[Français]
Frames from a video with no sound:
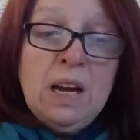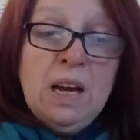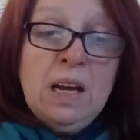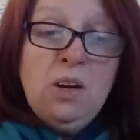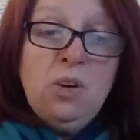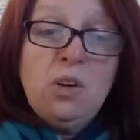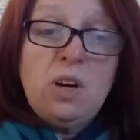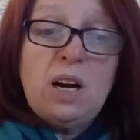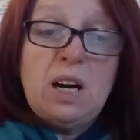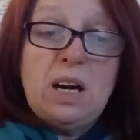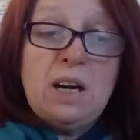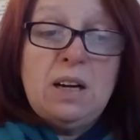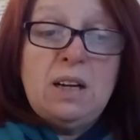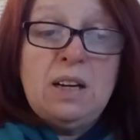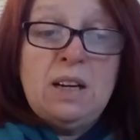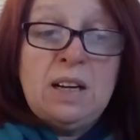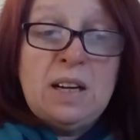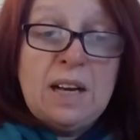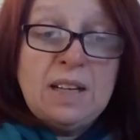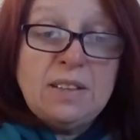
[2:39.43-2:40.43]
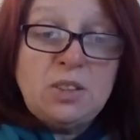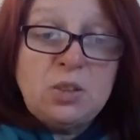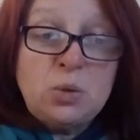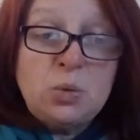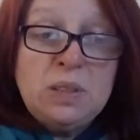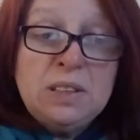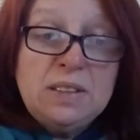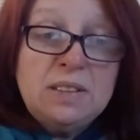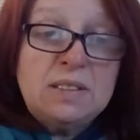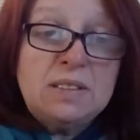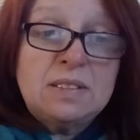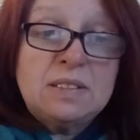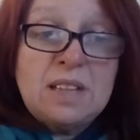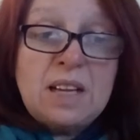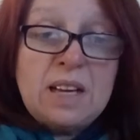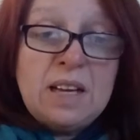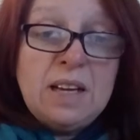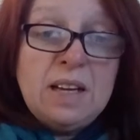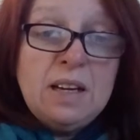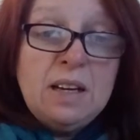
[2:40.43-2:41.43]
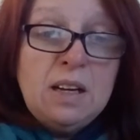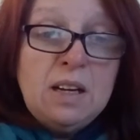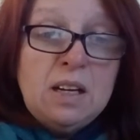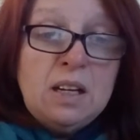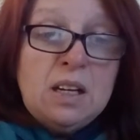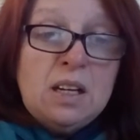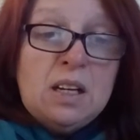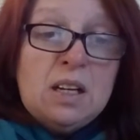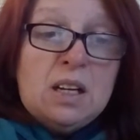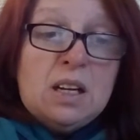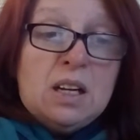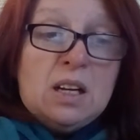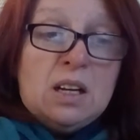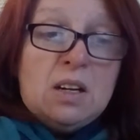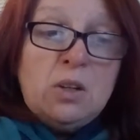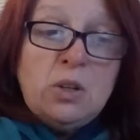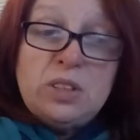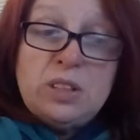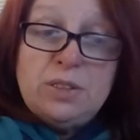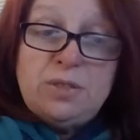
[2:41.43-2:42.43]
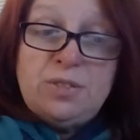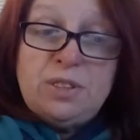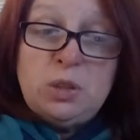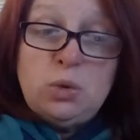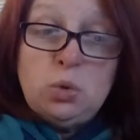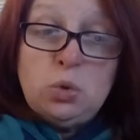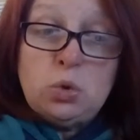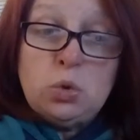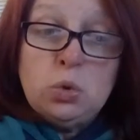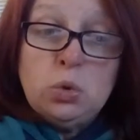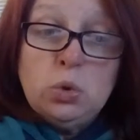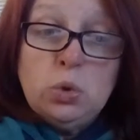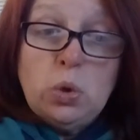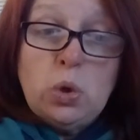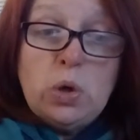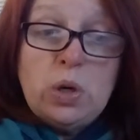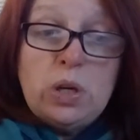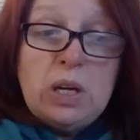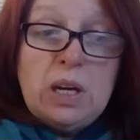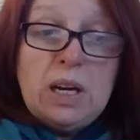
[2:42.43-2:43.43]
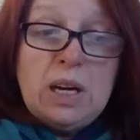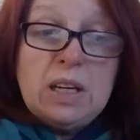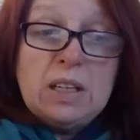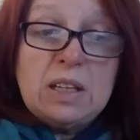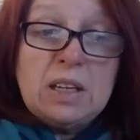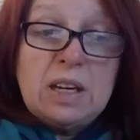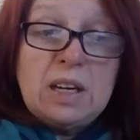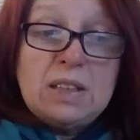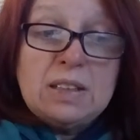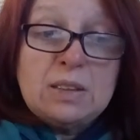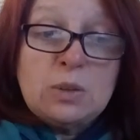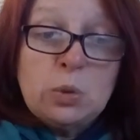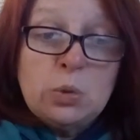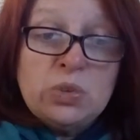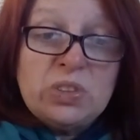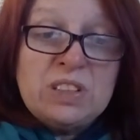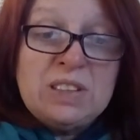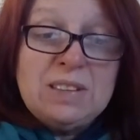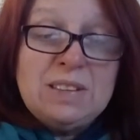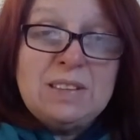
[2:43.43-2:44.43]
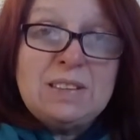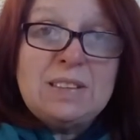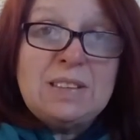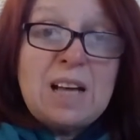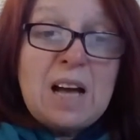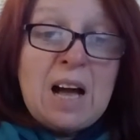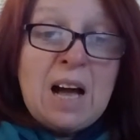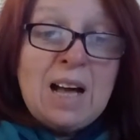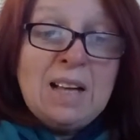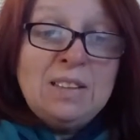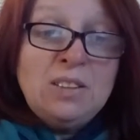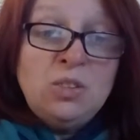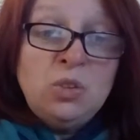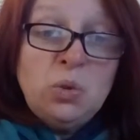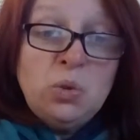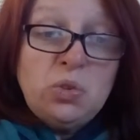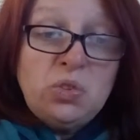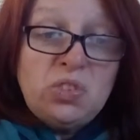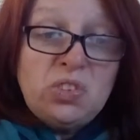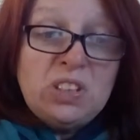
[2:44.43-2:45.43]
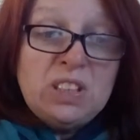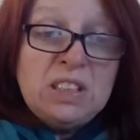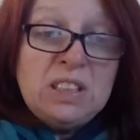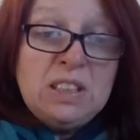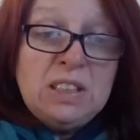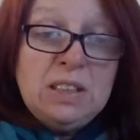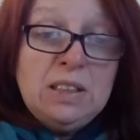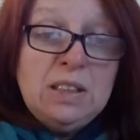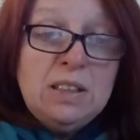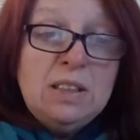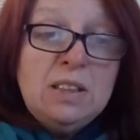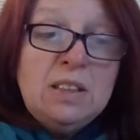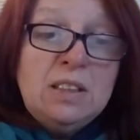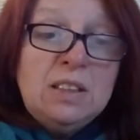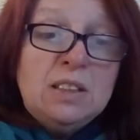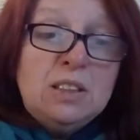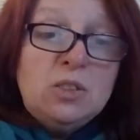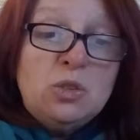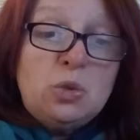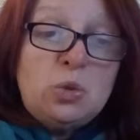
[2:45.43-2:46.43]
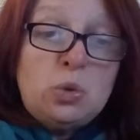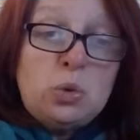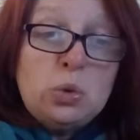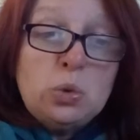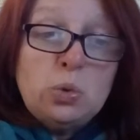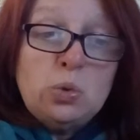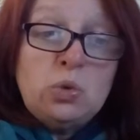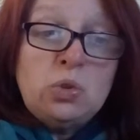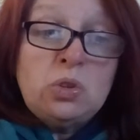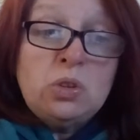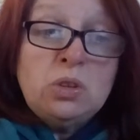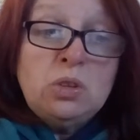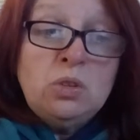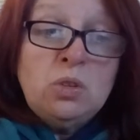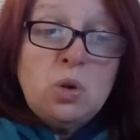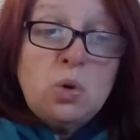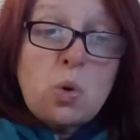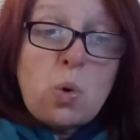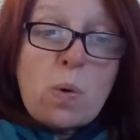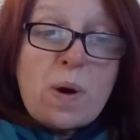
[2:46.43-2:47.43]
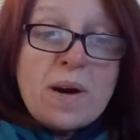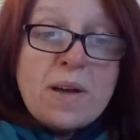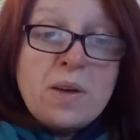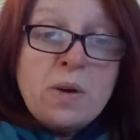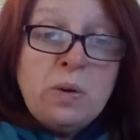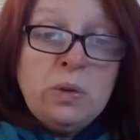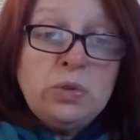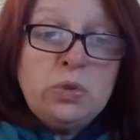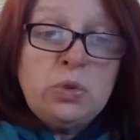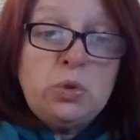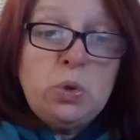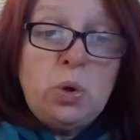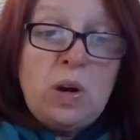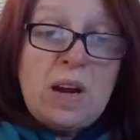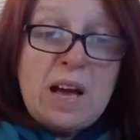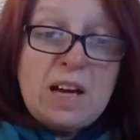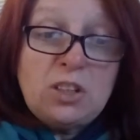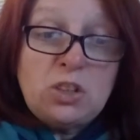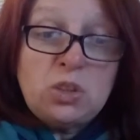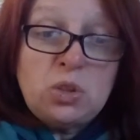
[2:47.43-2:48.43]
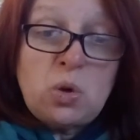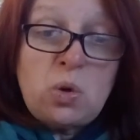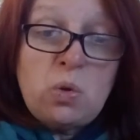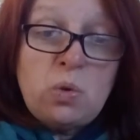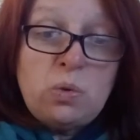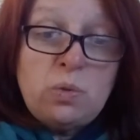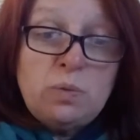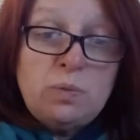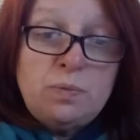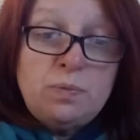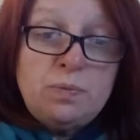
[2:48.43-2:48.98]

Alors, la suite, c'est le défi du jour consiste à noter toutes nos croyances sur l'argent.